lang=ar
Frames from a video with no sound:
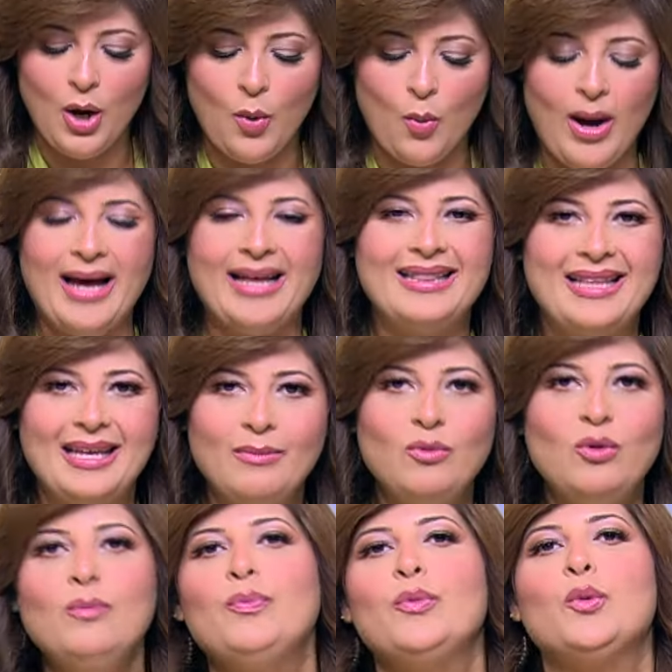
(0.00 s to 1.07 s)

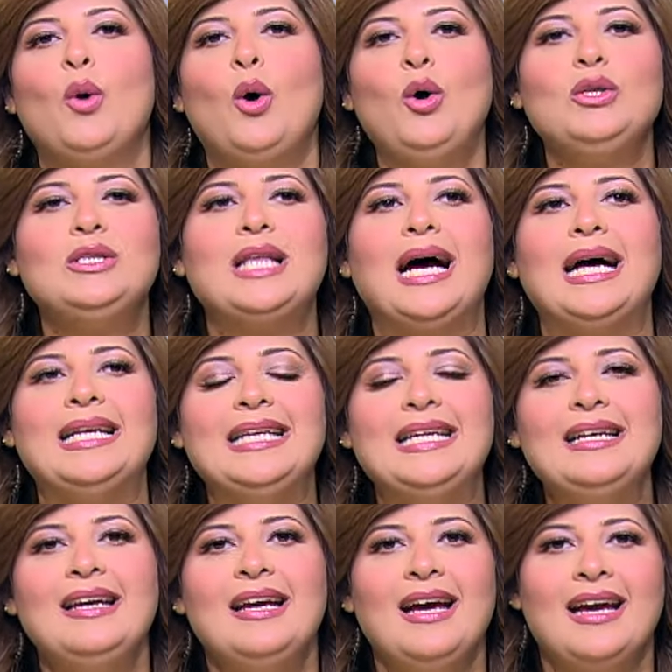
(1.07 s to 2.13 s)
واقدمه واحط عليه